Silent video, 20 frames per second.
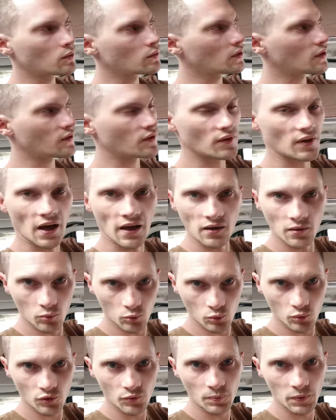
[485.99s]
Und das sind alle
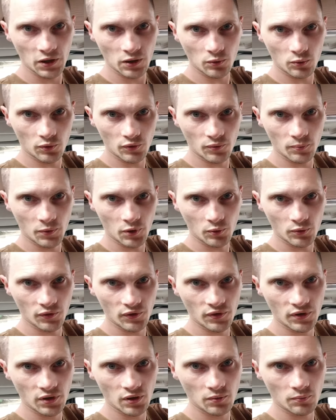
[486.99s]
USB-Dosen bei
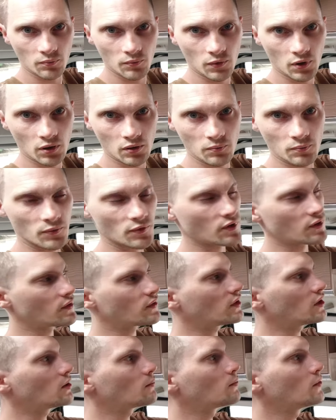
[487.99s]
uns hier im, im
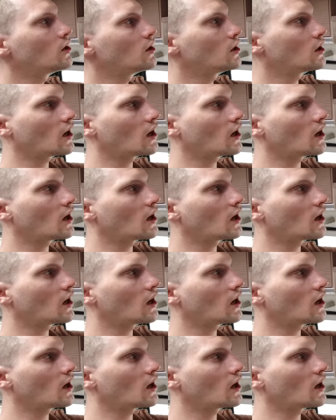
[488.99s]
System.